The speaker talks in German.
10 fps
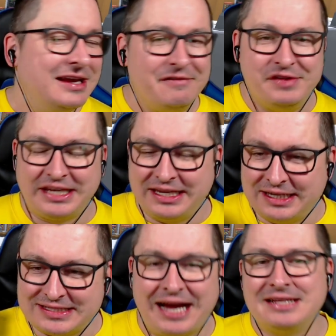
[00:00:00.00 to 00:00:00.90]
Wir gehen
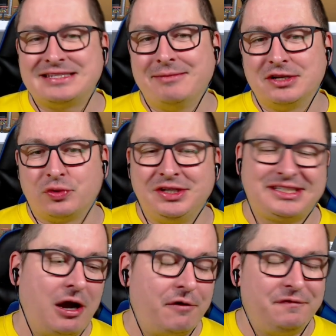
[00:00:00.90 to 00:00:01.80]
jetzt alles einmal durch,
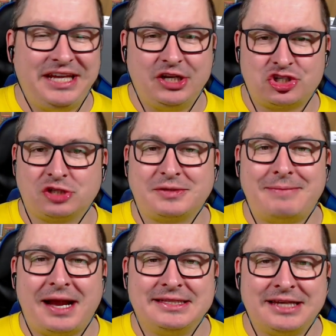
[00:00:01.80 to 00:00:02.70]
kaufen jedes Stück
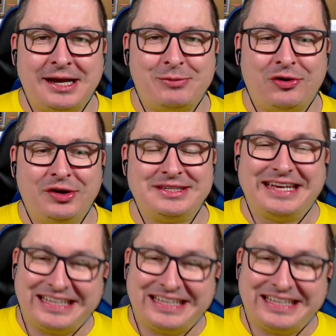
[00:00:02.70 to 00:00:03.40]
gemeinsam und